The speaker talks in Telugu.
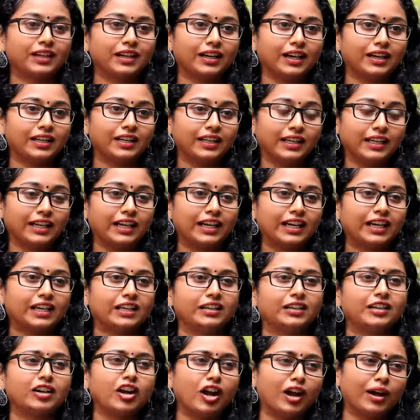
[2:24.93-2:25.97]
అంటే ఎలాంటి
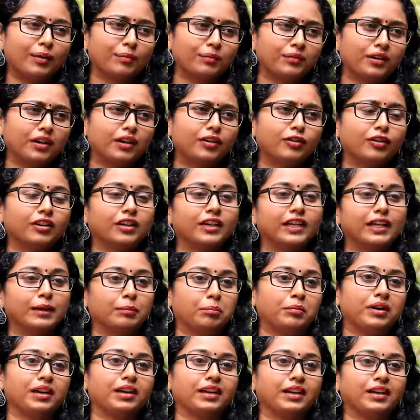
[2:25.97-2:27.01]
కామ్గా ఉండే
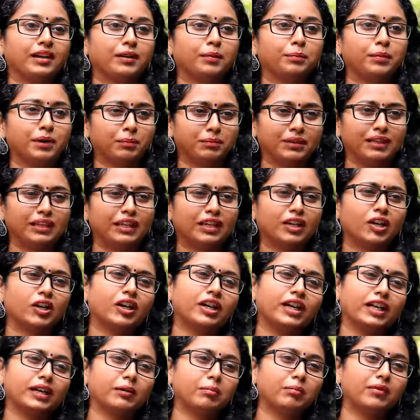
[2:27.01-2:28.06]
అమ్మాయిలా బబ్లీగా
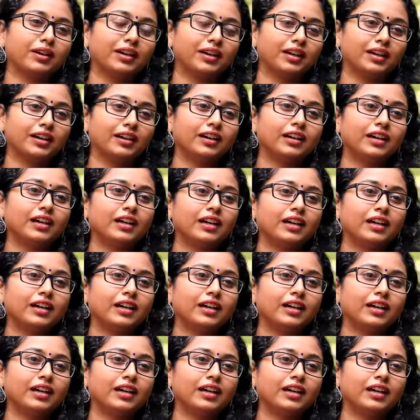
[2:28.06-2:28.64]
ఉండే అమ్మాయిలా